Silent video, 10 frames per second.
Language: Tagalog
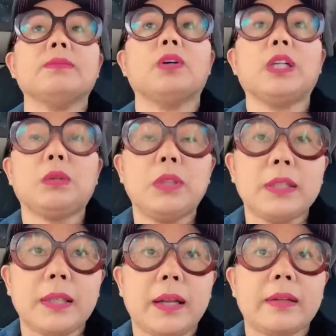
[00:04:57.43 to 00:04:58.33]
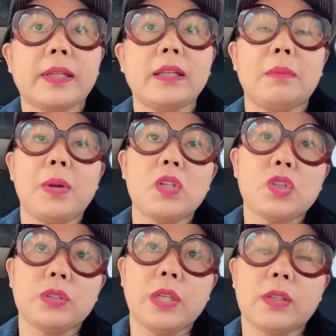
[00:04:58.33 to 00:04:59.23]
ulit-ulitin natin ang
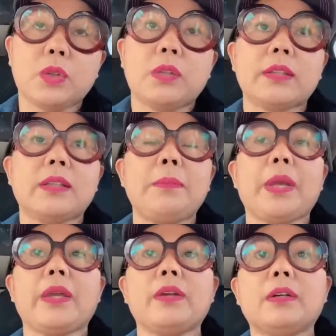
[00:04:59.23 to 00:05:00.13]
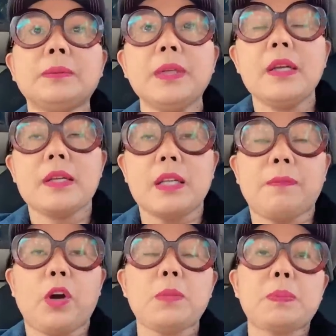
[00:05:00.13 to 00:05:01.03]
mansyon ni Anton Lagdameo sa
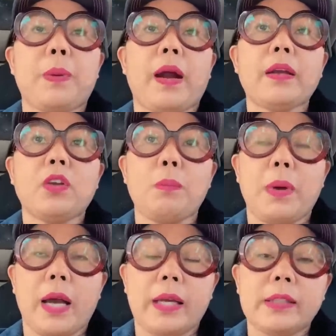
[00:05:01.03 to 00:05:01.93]
Forbes Park, yung bahay